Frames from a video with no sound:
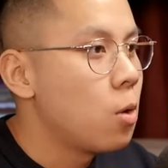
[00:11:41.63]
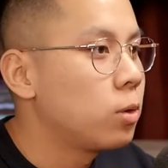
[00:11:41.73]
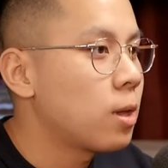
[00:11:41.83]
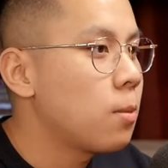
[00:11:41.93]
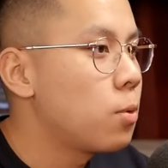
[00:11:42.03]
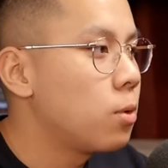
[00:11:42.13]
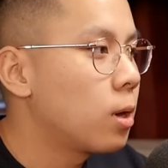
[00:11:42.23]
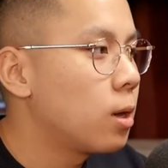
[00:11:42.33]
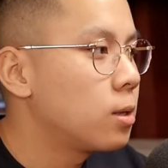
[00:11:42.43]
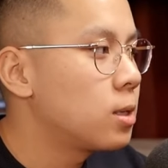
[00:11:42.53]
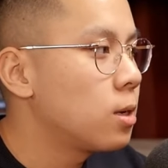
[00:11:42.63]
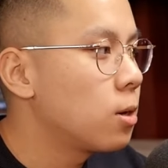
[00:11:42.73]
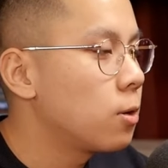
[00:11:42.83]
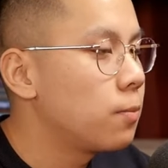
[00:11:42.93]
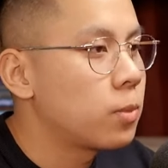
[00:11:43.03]
Autant pour, euh,
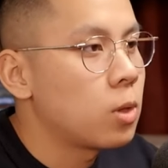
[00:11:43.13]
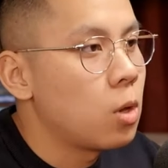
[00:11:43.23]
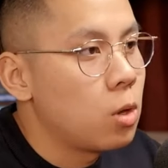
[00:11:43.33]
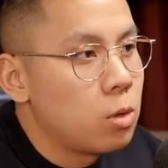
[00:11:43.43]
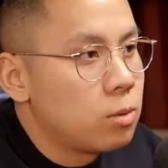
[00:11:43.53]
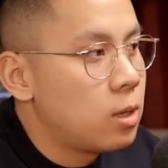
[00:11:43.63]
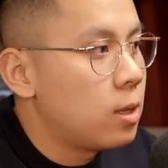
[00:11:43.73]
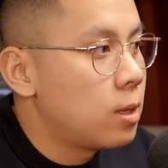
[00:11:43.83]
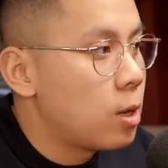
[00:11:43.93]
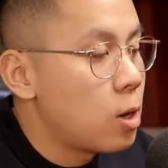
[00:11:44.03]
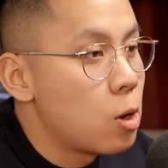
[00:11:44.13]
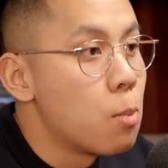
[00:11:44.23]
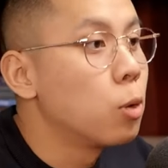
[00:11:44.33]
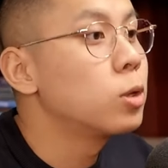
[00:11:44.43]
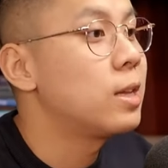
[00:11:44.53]
le,
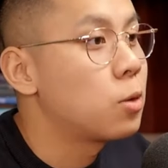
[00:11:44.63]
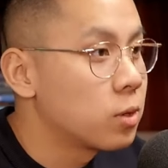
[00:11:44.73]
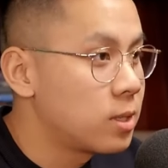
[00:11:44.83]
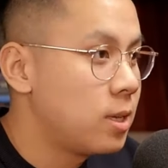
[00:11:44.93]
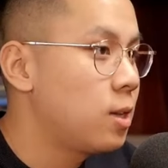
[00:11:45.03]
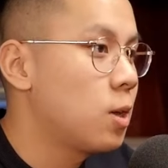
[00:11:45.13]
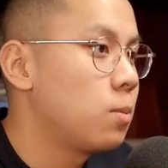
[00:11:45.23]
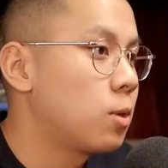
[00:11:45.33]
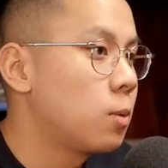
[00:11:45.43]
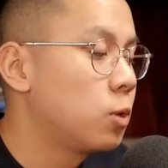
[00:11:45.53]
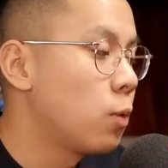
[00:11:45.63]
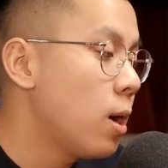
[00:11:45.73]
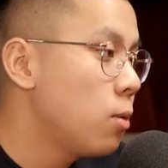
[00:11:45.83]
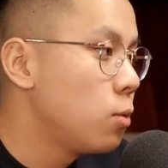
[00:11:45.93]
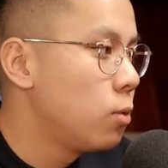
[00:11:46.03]
monde des courtiers comme, comme
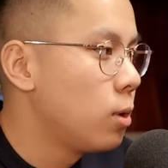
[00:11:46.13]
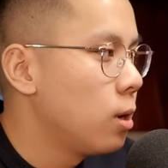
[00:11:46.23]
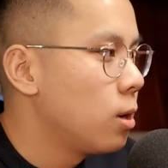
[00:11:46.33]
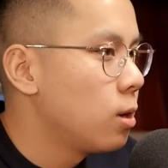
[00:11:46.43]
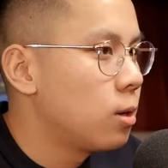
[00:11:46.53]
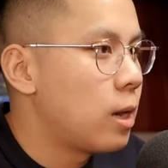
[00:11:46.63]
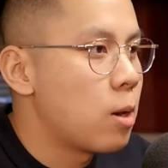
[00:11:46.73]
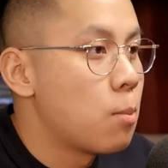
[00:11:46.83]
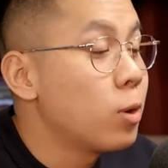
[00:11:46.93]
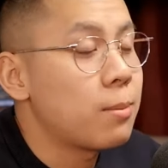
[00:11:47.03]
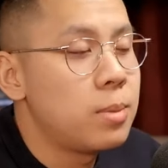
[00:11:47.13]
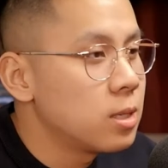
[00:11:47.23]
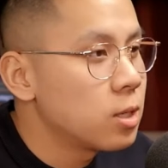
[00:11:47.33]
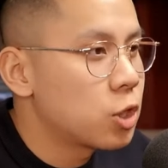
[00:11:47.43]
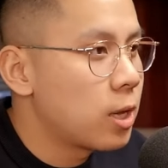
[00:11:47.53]
toi ou le, monde de la
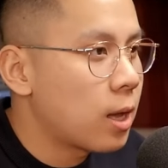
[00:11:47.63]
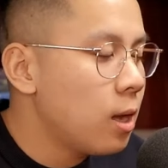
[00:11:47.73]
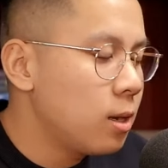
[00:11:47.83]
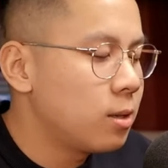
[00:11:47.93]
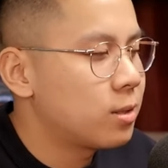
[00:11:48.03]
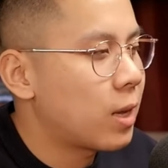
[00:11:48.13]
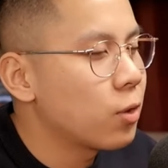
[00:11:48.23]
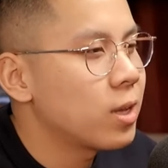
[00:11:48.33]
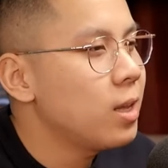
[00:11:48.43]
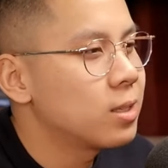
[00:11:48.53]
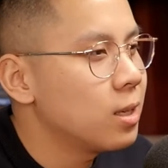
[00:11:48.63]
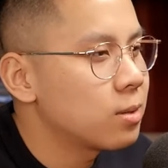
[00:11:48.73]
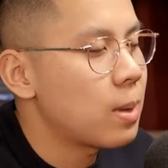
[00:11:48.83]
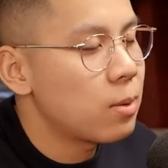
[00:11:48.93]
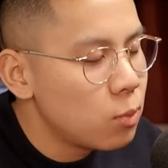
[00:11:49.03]
business en général, ça veut rien dire.
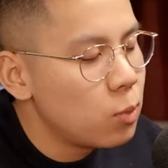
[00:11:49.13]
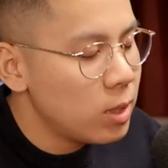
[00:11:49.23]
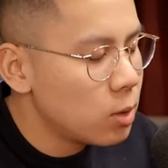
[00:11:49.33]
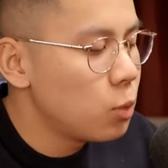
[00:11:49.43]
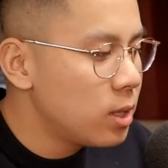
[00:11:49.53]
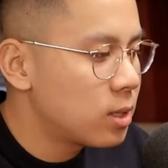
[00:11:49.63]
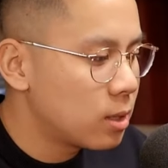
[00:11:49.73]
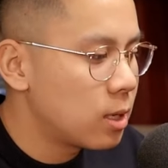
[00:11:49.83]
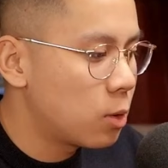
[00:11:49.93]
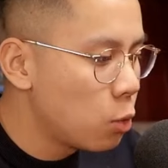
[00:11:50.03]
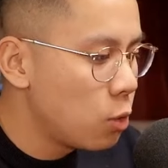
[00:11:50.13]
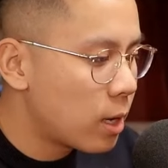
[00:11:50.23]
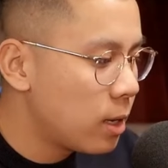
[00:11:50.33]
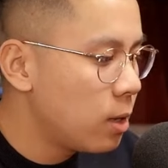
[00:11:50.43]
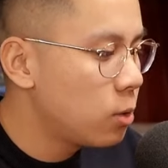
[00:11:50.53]
Ben, oui, oui c'est cool une
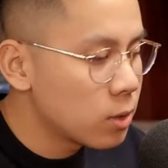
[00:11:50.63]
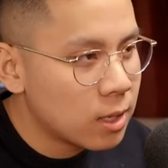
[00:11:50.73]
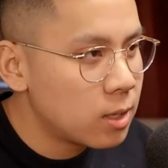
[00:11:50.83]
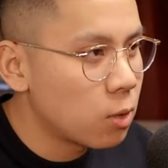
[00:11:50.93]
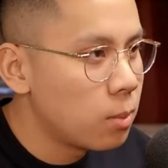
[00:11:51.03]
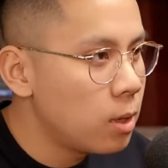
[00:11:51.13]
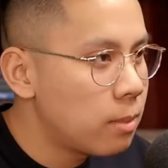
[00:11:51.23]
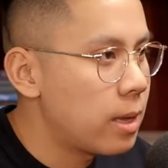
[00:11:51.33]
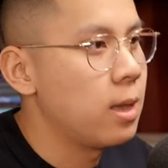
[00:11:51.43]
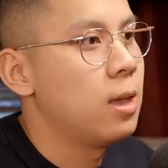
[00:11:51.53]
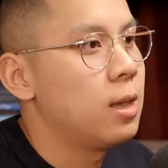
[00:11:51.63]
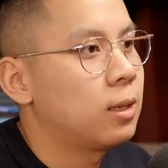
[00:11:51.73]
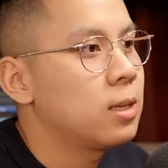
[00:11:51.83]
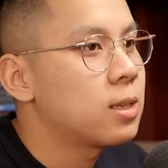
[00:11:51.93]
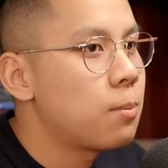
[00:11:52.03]
année, deux années qui sont bonnes, mais
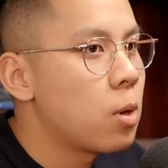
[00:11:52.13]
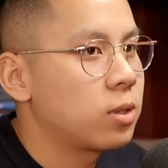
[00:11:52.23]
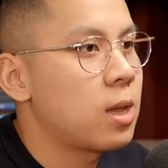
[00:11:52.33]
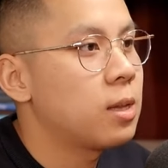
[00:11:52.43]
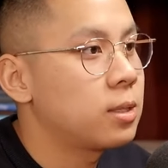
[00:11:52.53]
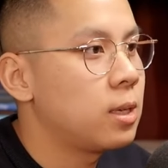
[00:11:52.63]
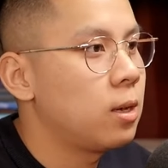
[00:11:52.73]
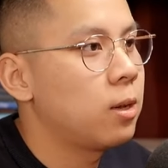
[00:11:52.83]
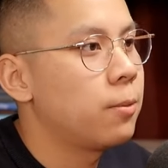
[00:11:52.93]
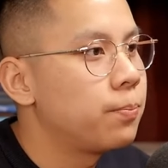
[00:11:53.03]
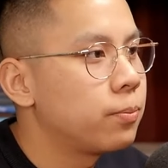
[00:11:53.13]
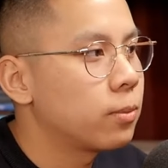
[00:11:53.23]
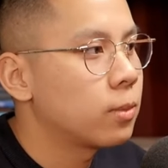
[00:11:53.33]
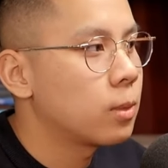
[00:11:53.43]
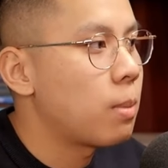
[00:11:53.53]
qu'est-ce qui est important, c'est euh,
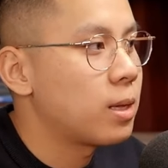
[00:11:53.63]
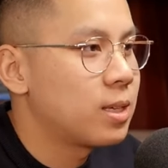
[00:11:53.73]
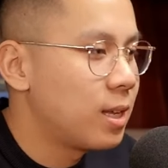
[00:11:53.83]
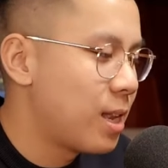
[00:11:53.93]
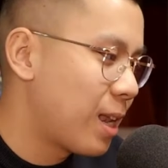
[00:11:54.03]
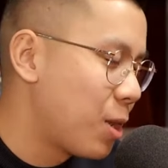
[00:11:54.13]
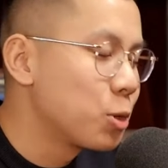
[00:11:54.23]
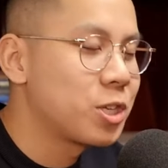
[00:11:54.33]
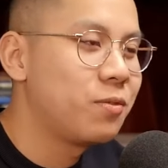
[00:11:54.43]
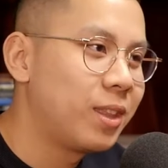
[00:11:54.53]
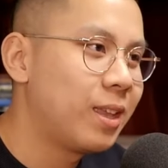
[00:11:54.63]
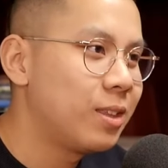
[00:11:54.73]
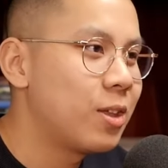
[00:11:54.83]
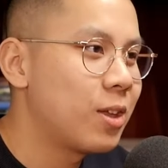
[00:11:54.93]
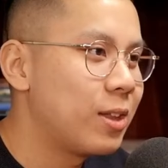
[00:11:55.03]
ben, la longévité
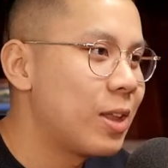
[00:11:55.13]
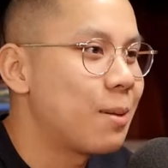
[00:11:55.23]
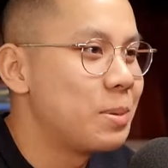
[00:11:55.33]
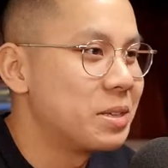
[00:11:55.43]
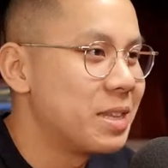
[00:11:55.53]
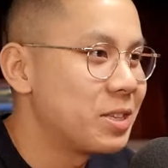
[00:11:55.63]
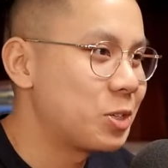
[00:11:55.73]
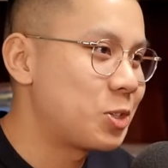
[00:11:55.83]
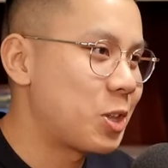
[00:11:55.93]
de, la mhm. business.